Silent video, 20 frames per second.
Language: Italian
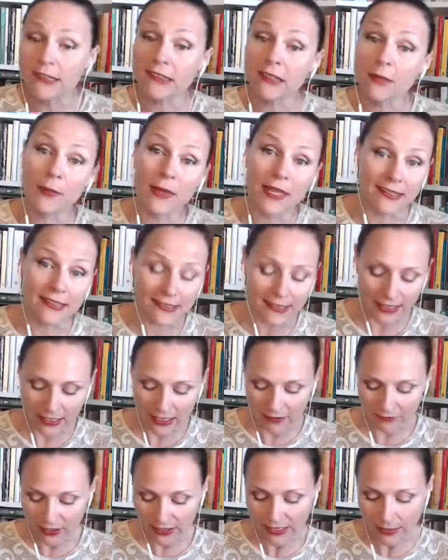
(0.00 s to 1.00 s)
si pensa
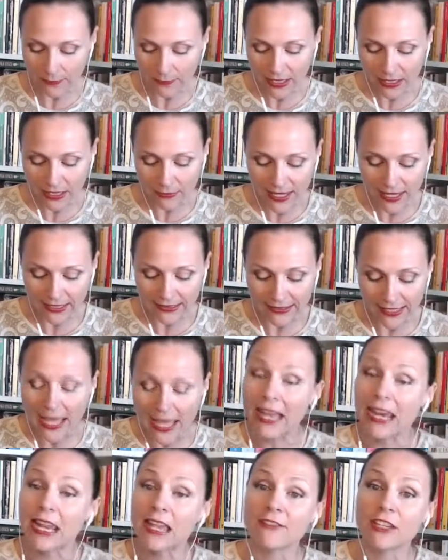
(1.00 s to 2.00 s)
inevitabilmente
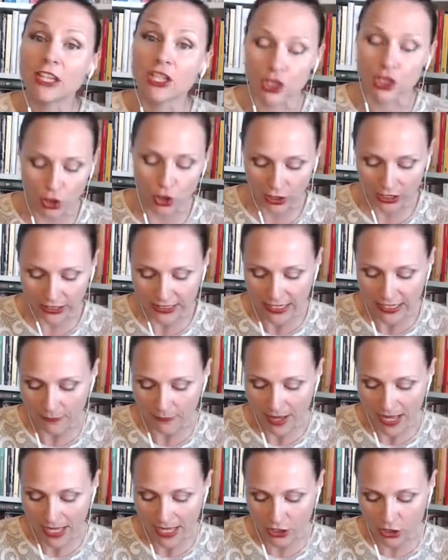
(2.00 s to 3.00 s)
alla versione del
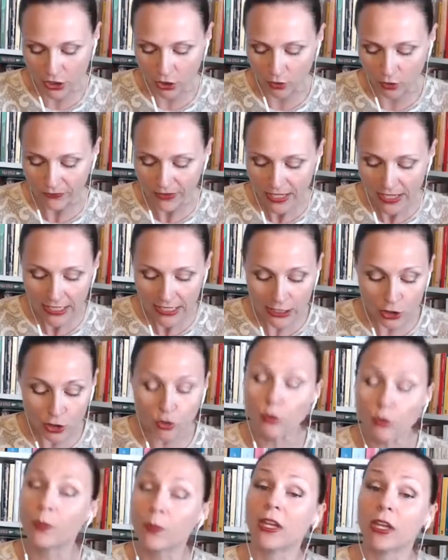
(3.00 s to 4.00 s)
maschio, il
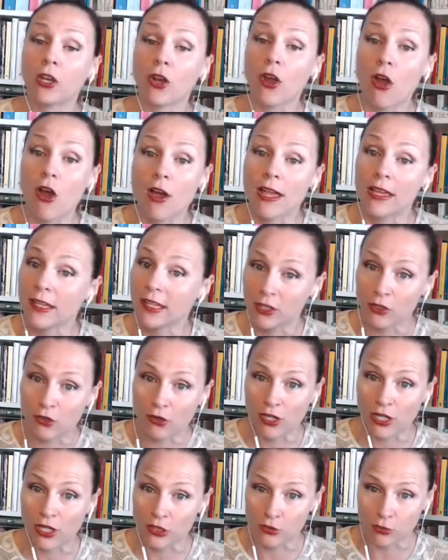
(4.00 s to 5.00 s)
supereroe e non
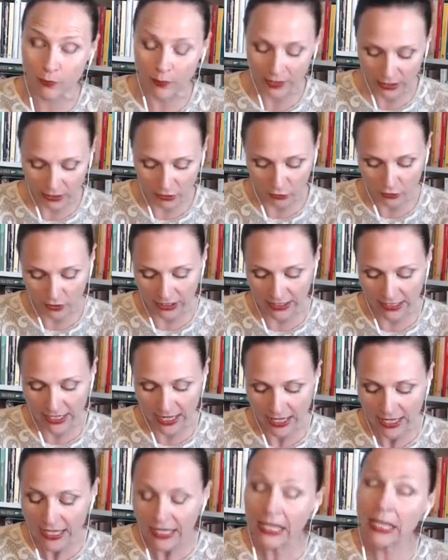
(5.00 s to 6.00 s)
la supereroina,
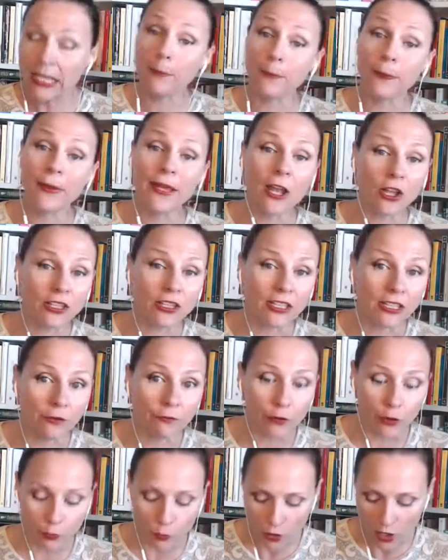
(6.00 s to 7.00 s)
il pilota di
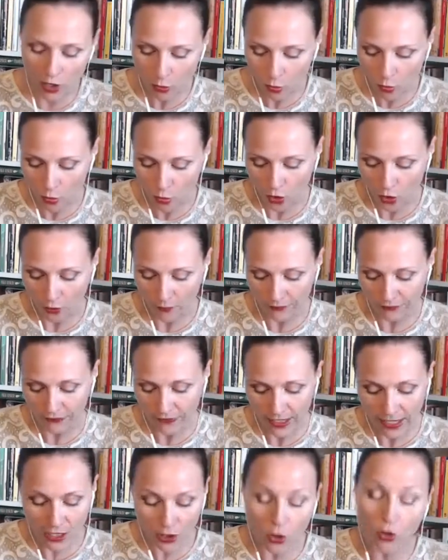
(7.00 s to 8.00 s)
Formula 1
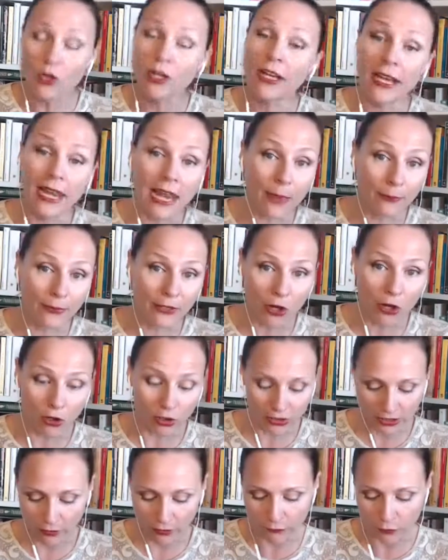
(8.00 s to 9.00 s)
e non la
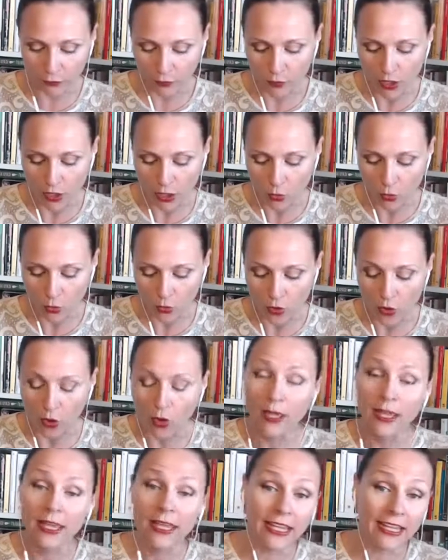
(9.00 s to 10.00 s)
pilota di Formula 1,
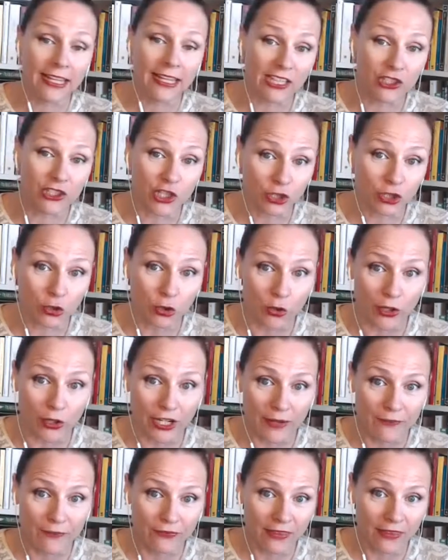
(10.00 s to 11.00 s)
il
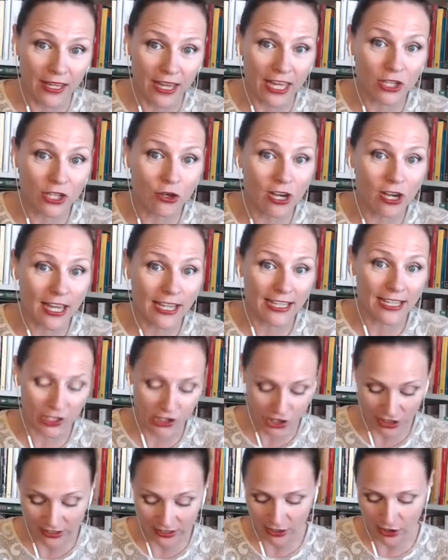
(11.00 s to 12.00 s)
calciatore e non la
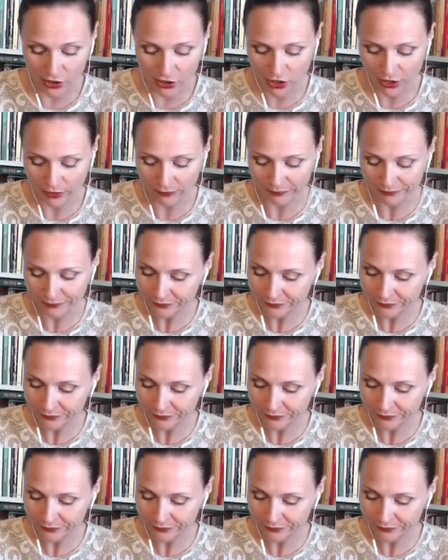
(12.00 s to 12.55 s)
carciatrice.